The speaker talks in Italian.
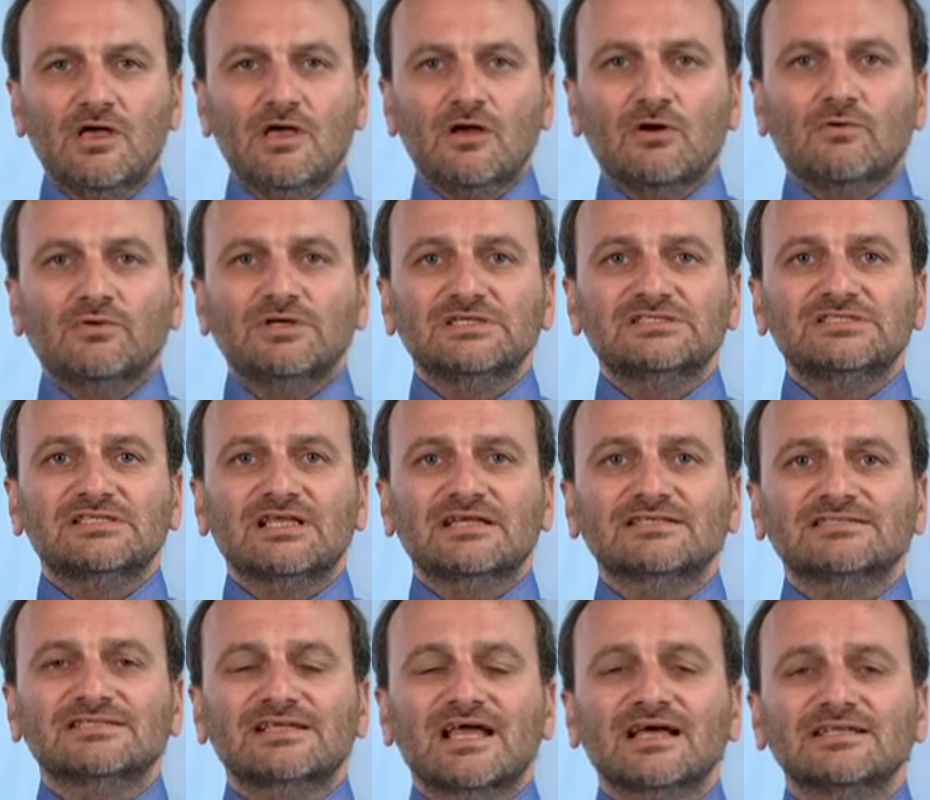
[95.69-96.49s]

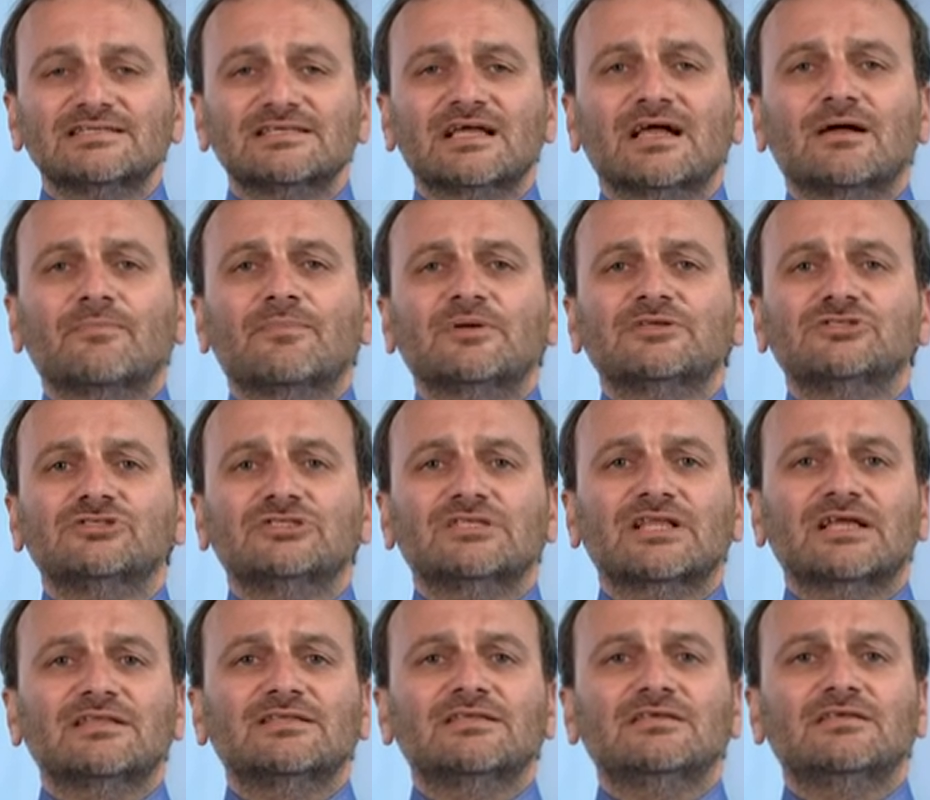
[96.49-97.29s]
Questa scarsa
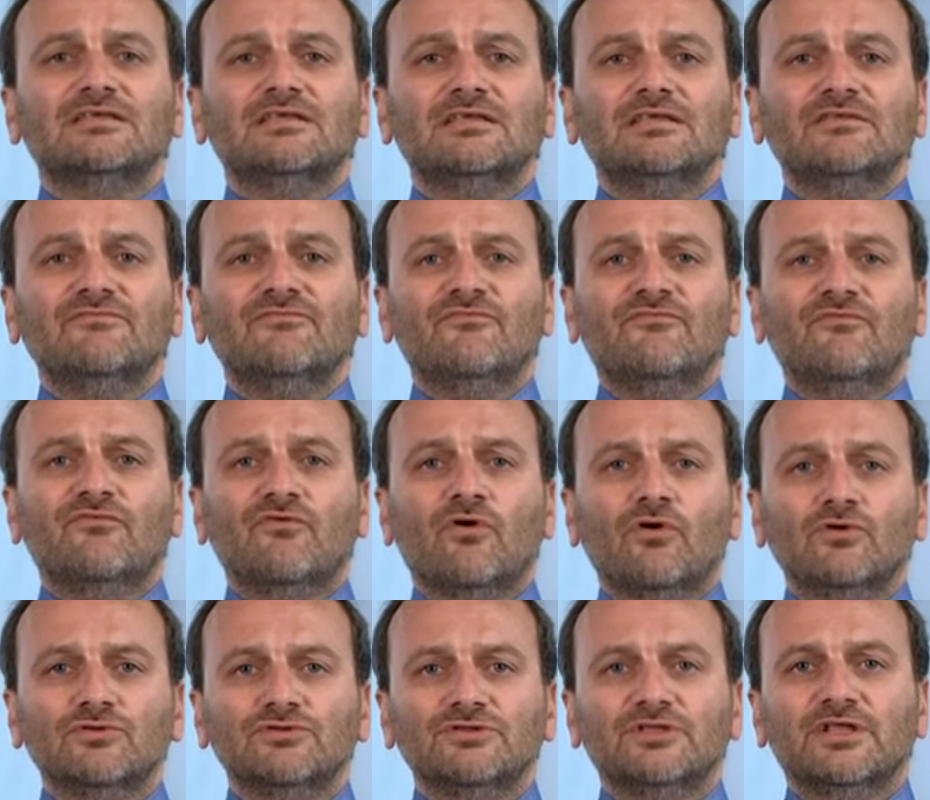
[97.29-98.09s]
capacità di
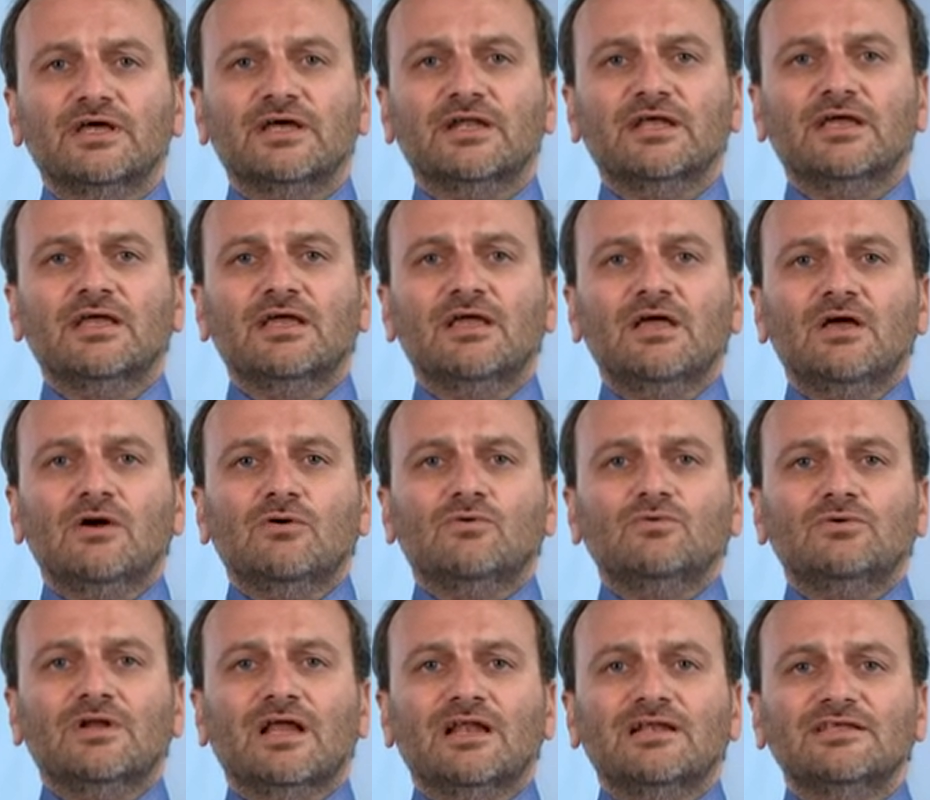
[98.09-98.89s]
infondere
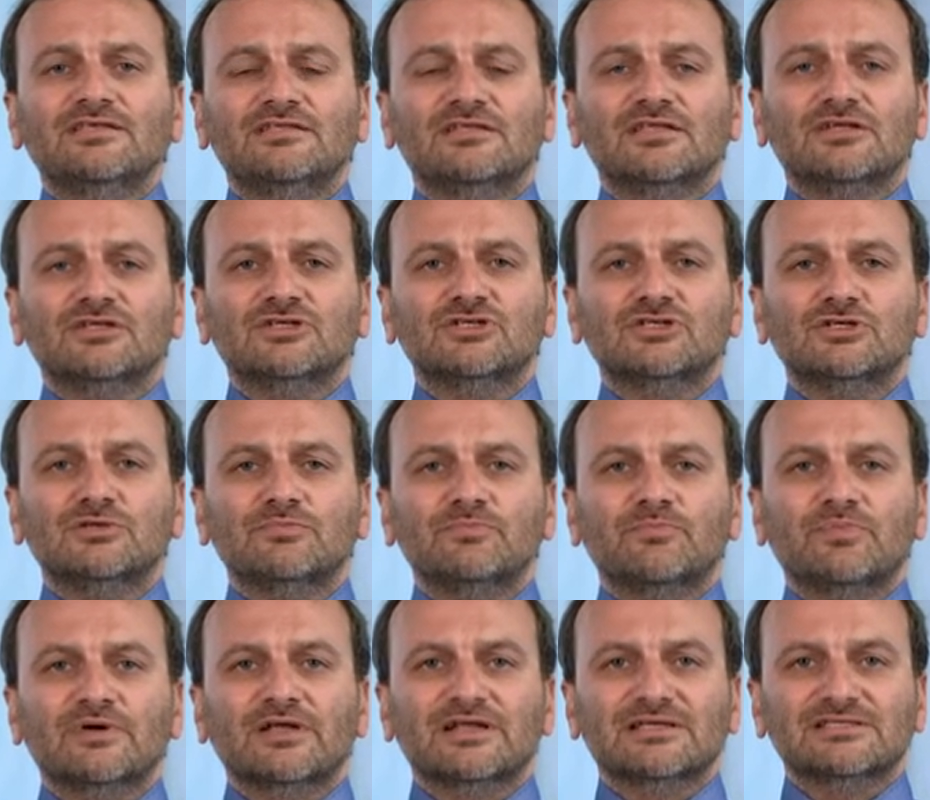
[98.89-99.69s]
una
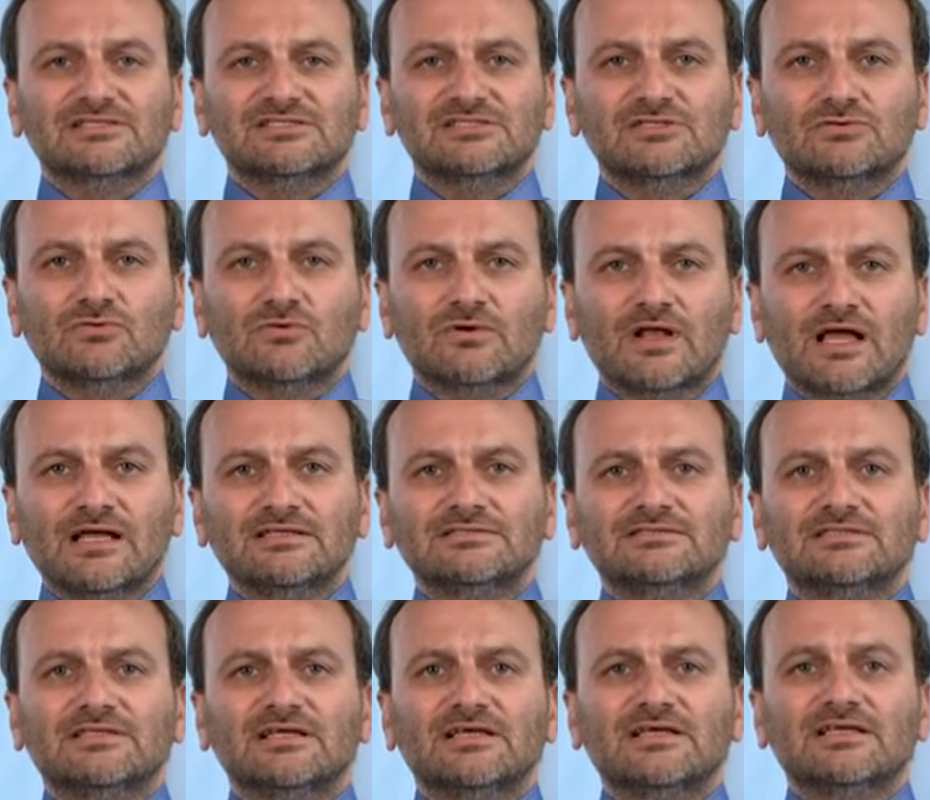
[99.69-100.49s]
leadership
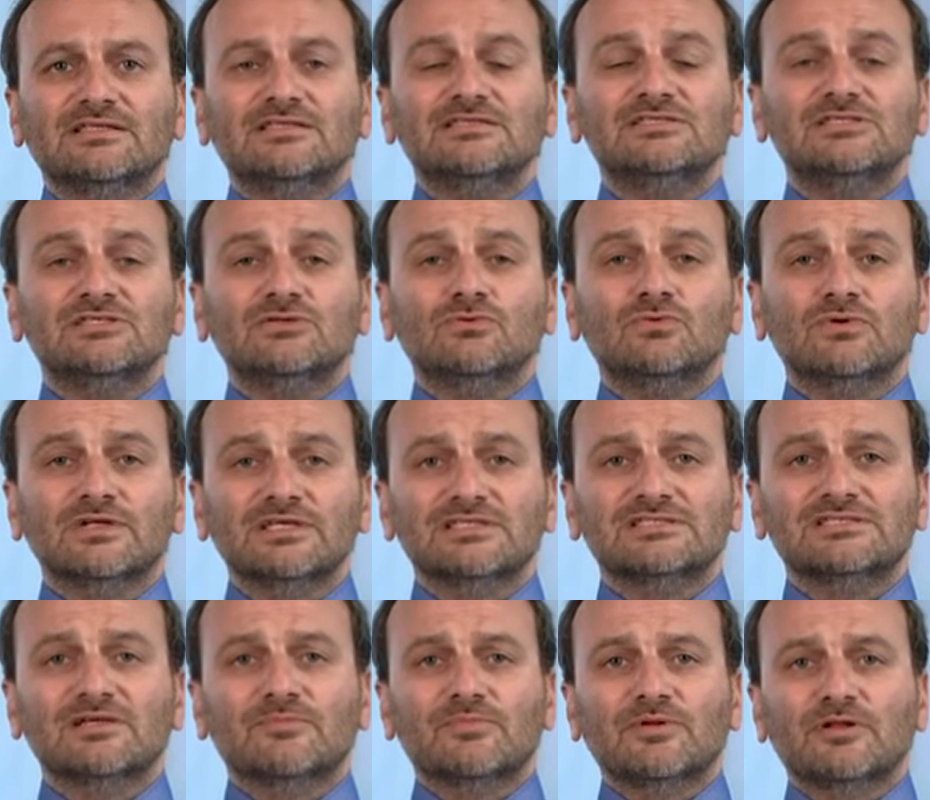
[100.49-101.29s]
rassicurante e di
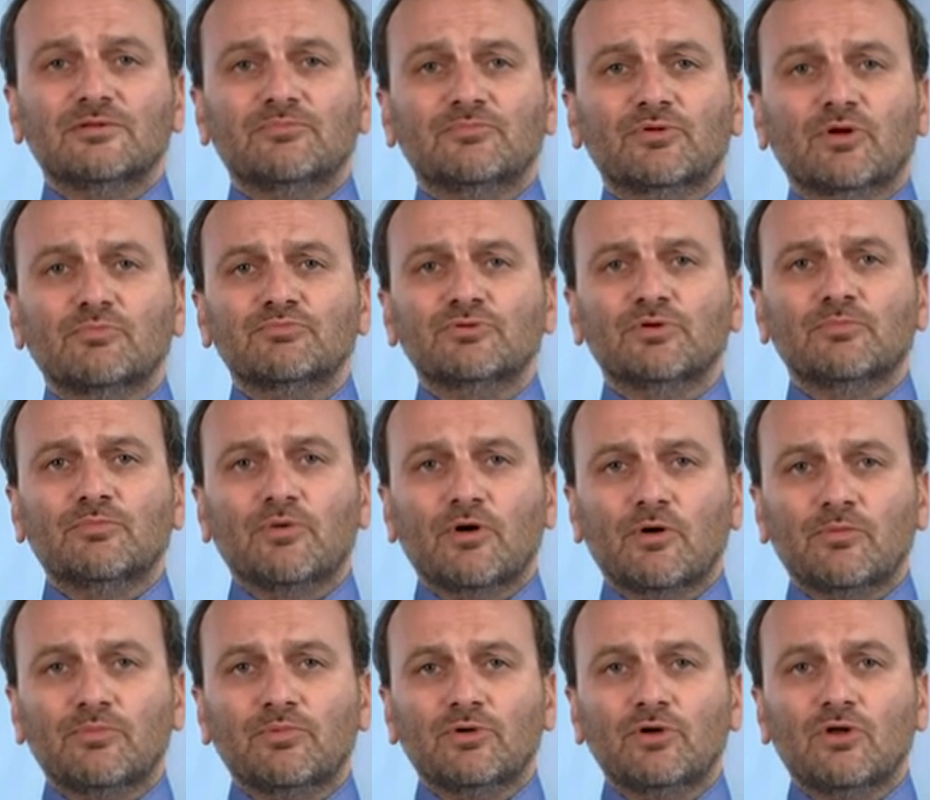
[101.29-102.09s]
sicurezza per il proprio
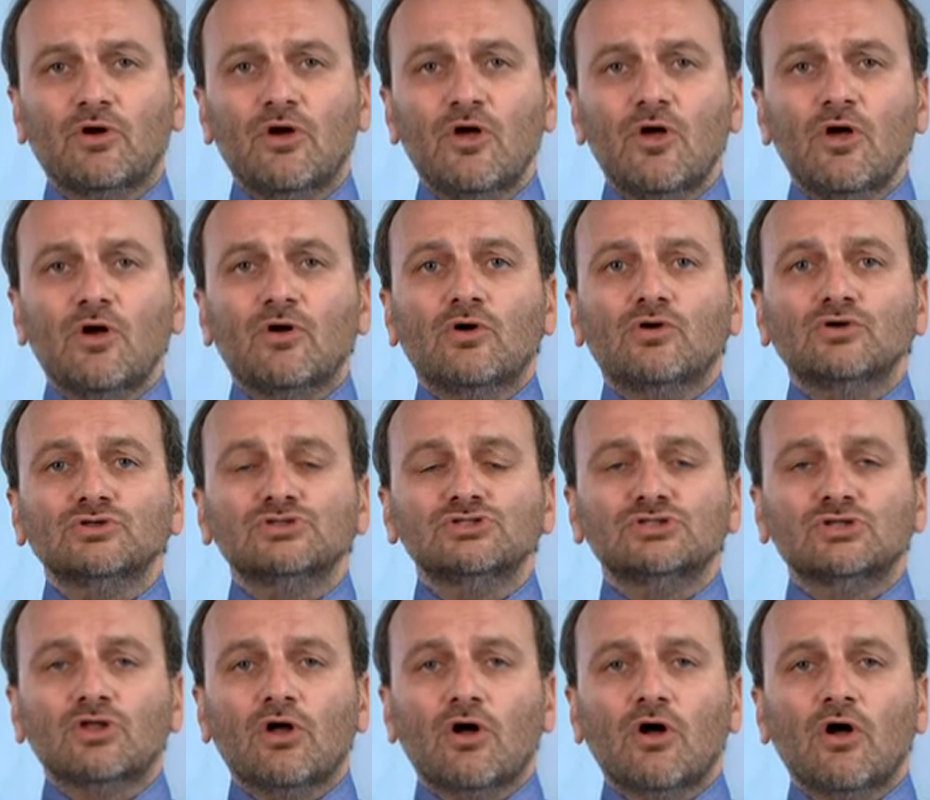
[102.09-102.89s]
popolo
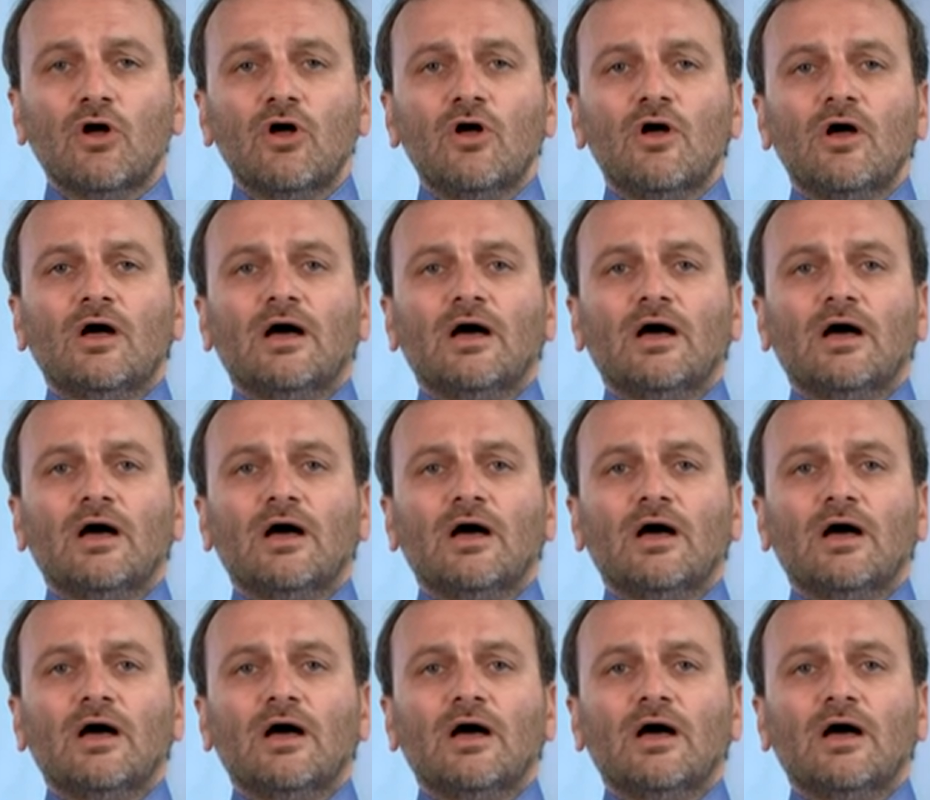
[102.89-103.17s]
costò